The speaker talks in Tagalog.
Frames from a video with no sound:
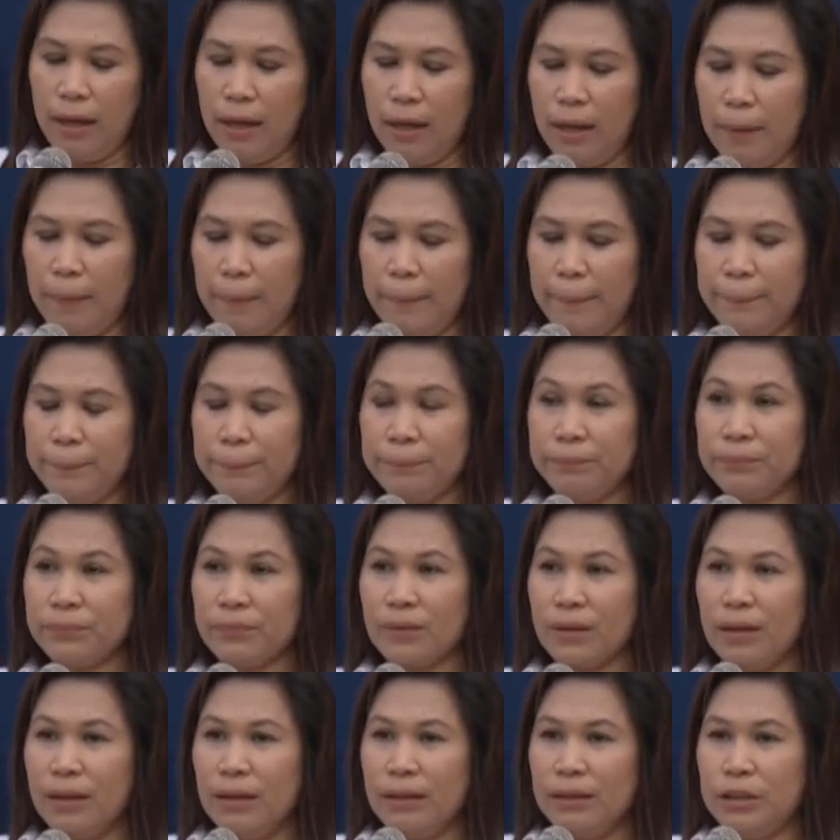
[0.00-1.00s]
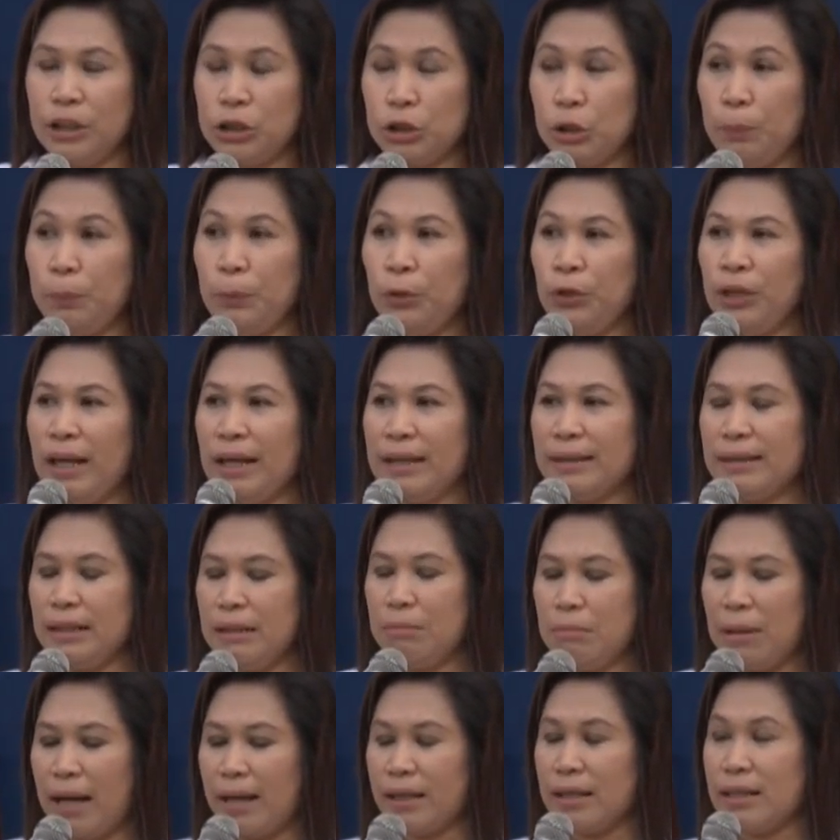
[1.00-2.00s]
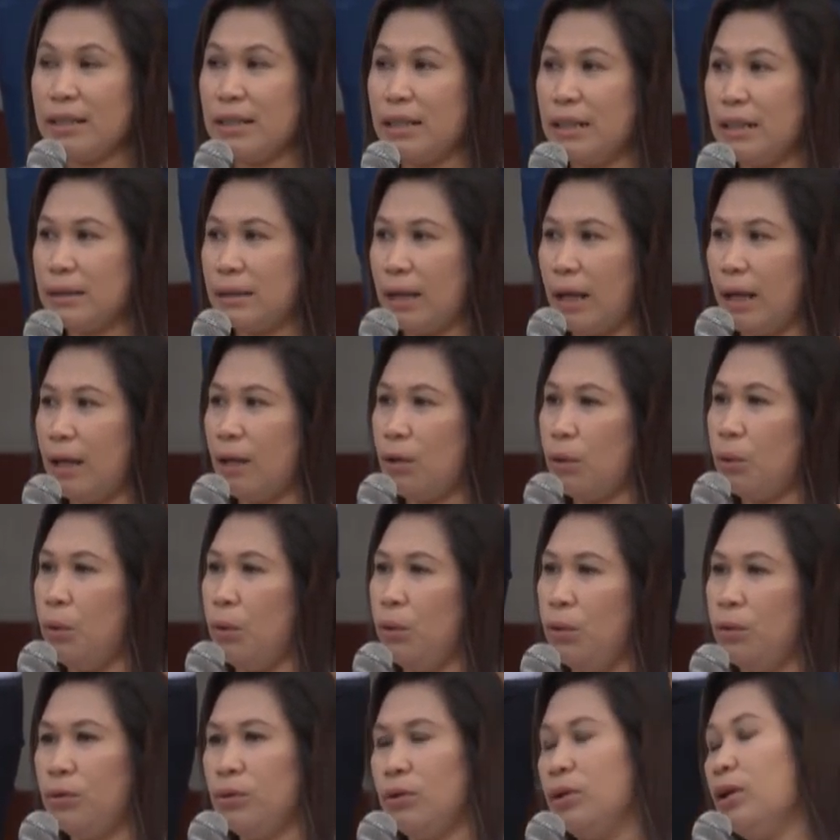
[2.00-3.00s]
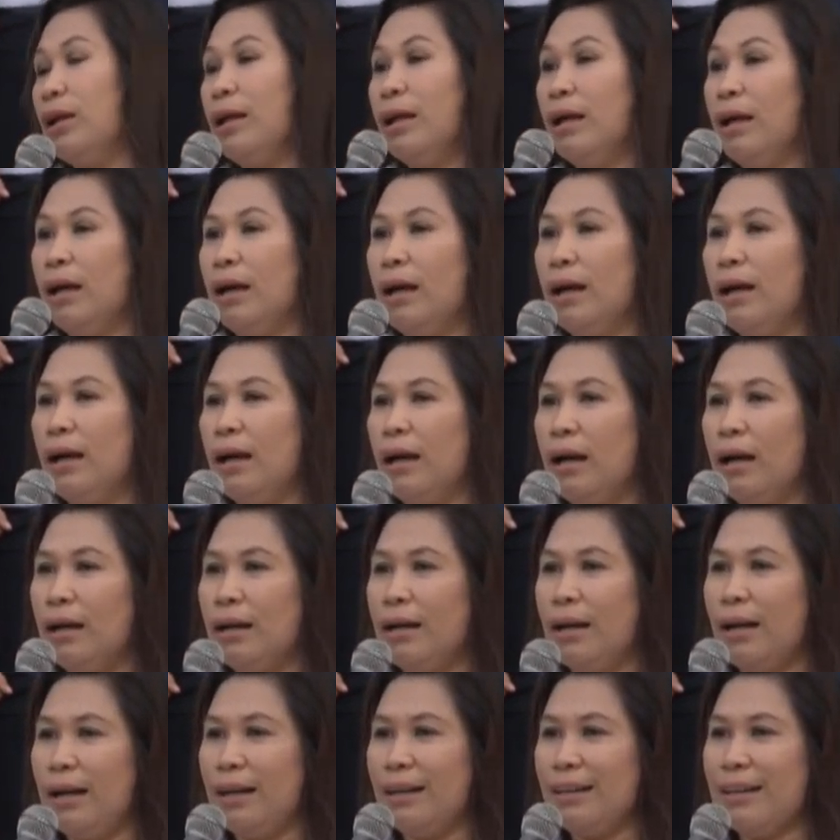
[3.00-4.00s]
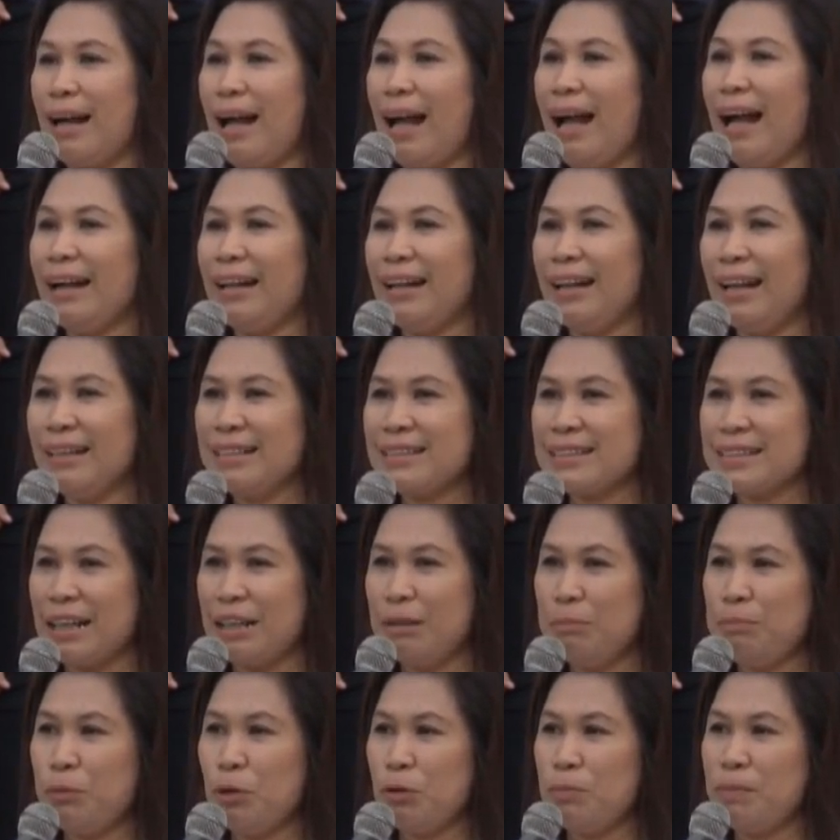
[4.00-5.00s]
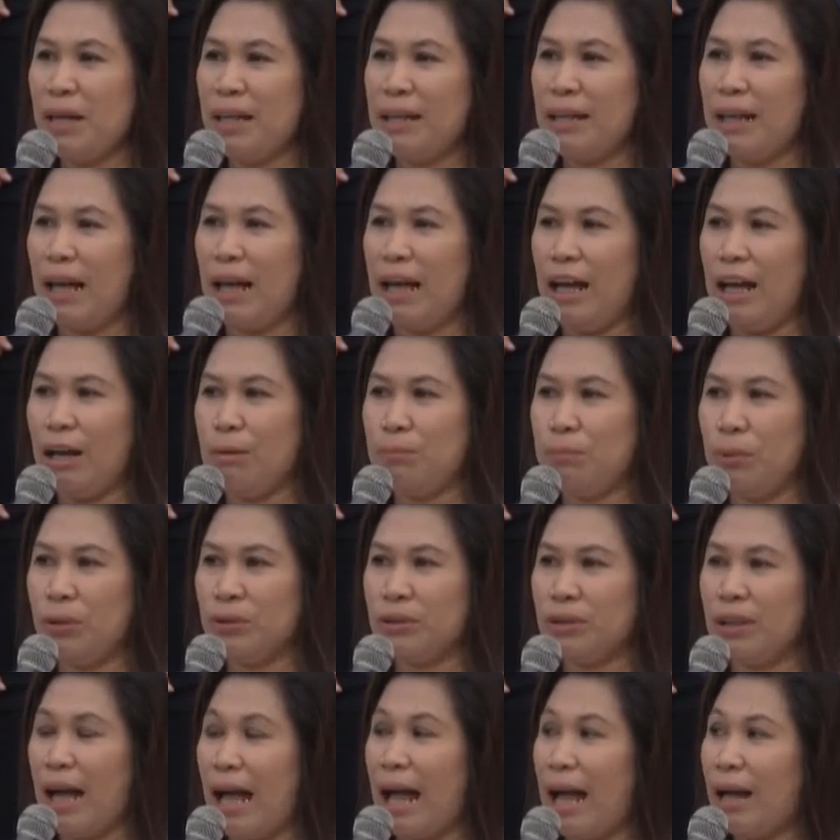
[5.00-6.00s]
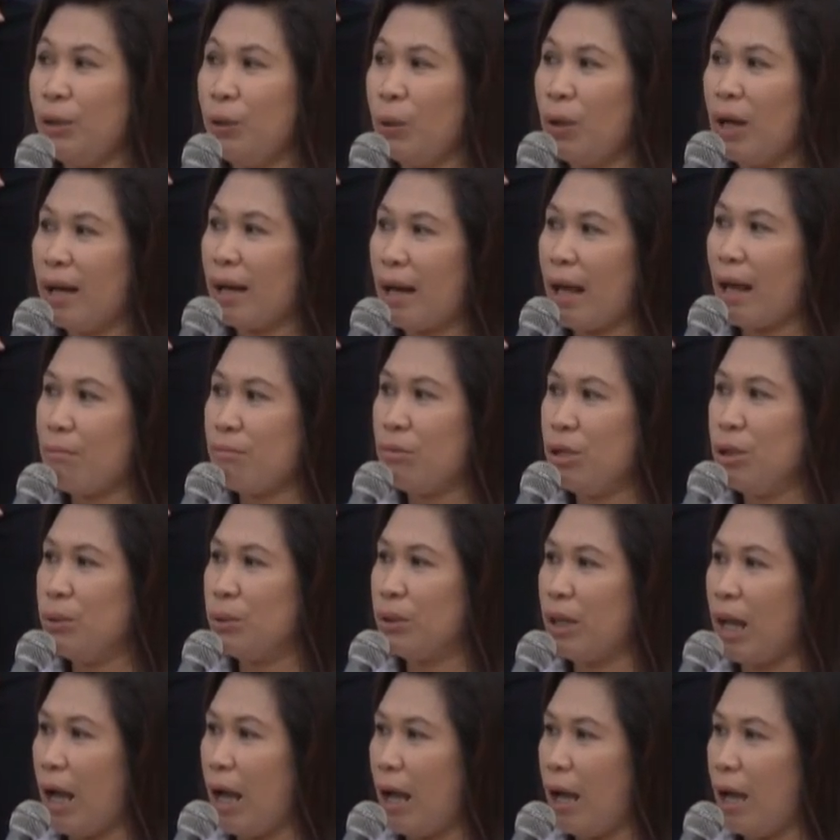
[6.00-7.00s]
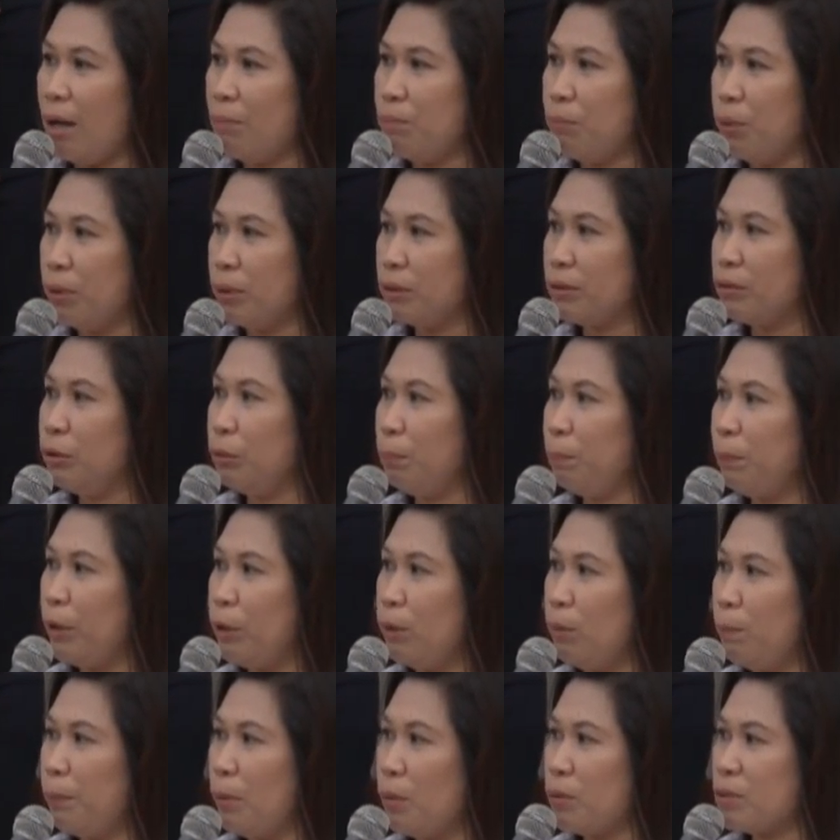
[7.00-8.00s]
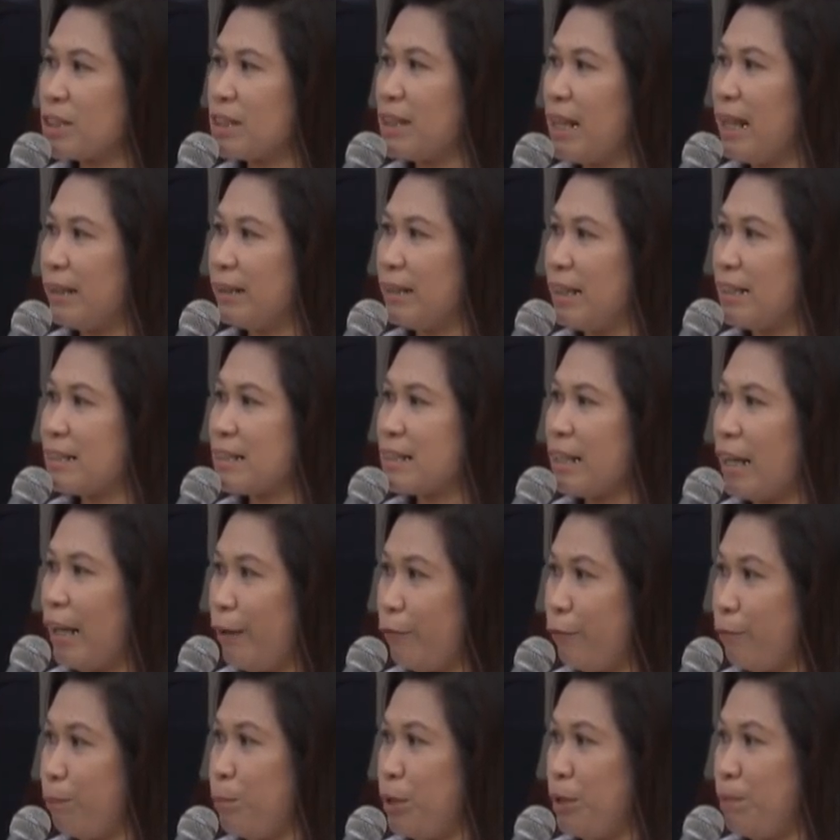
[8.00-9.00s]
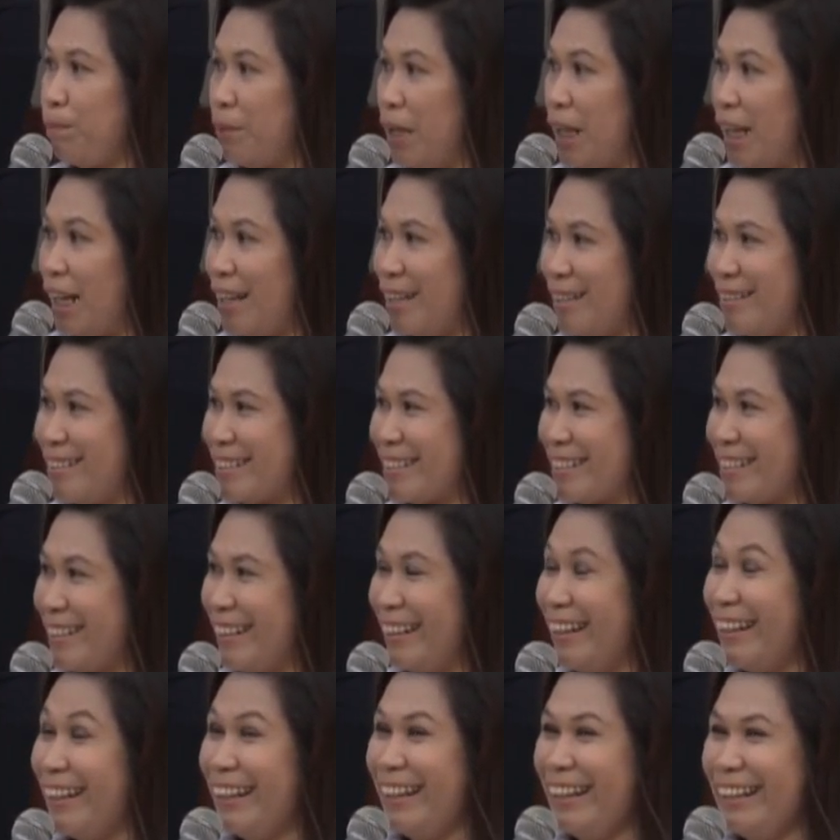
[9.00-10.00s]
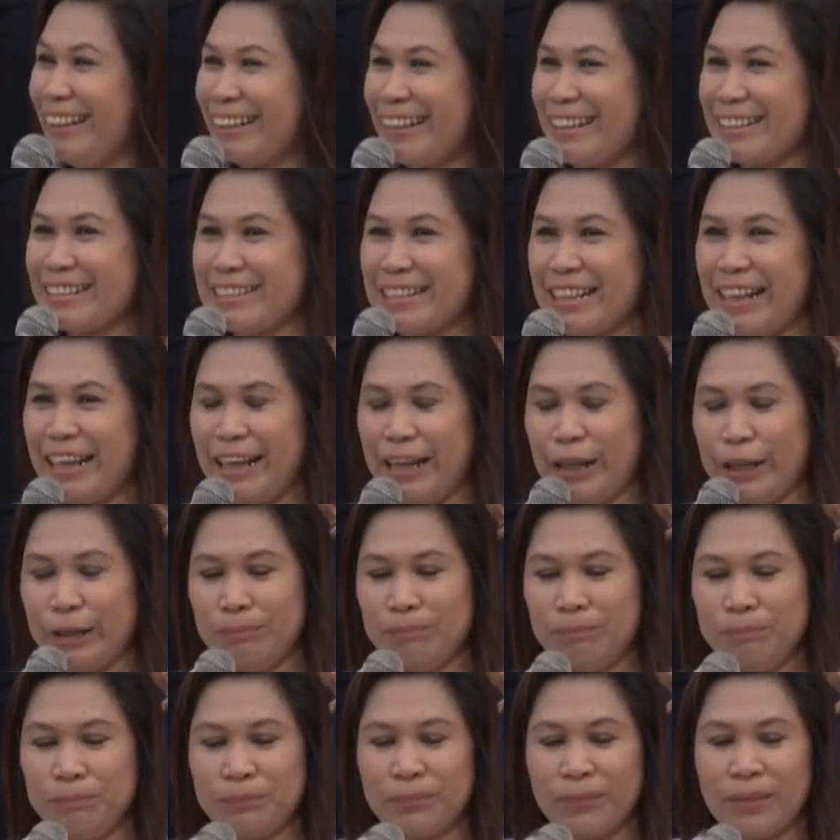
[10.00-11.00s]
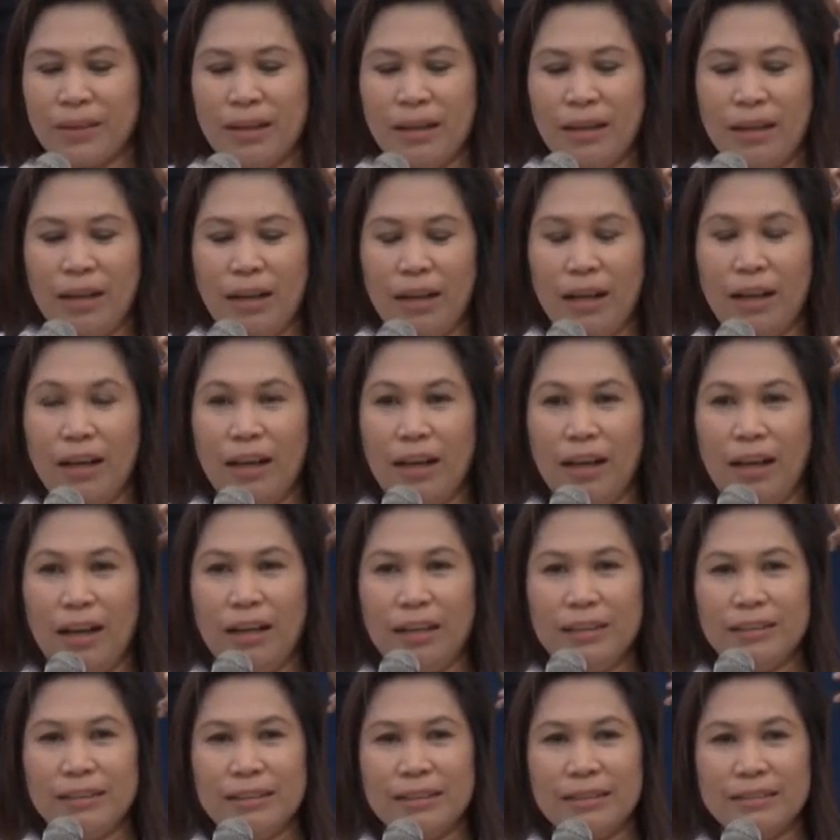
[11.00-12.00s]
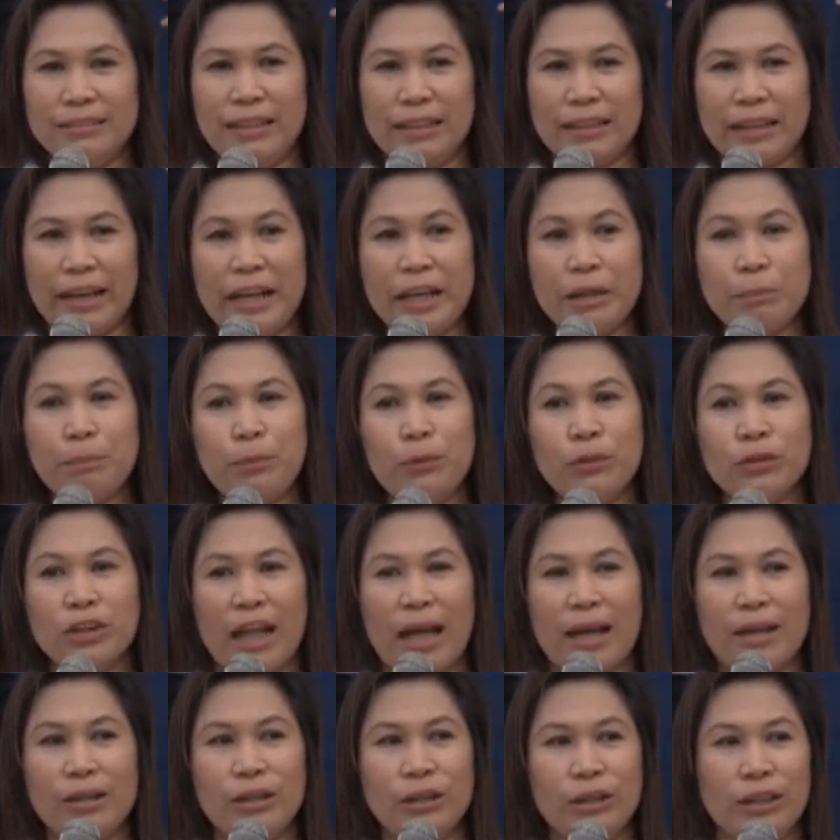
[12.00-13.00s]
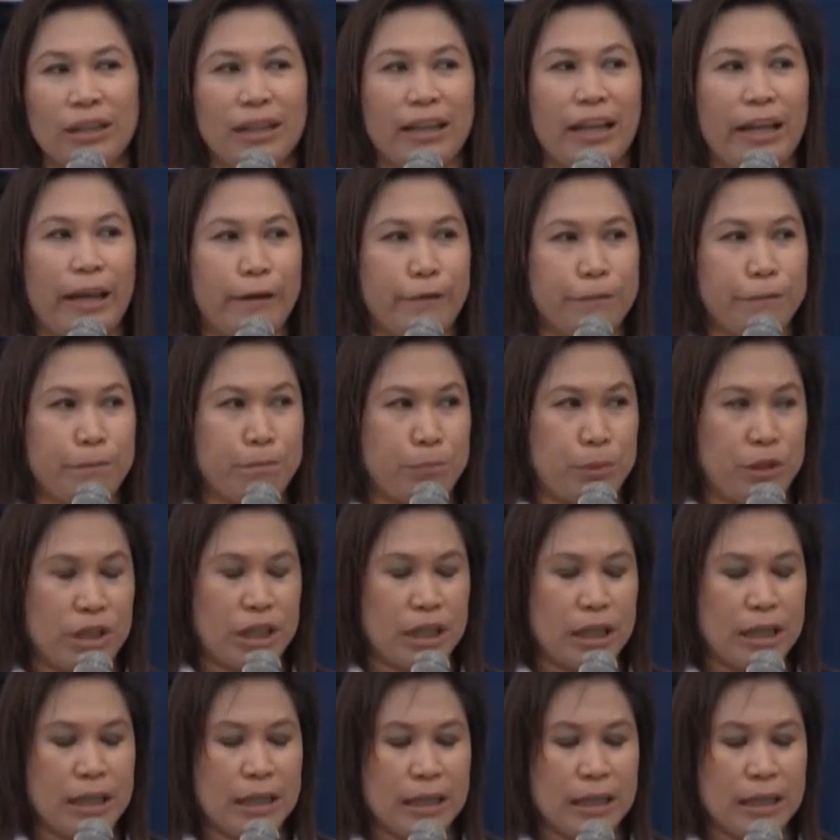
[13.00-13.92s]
Um, dito po natin makikita kung hanggang saan po ba naaabot, gaano karami yung naaabot nung pinupost natin sa FB page. Kasi Uh, ah, nirate po tayo ng FB.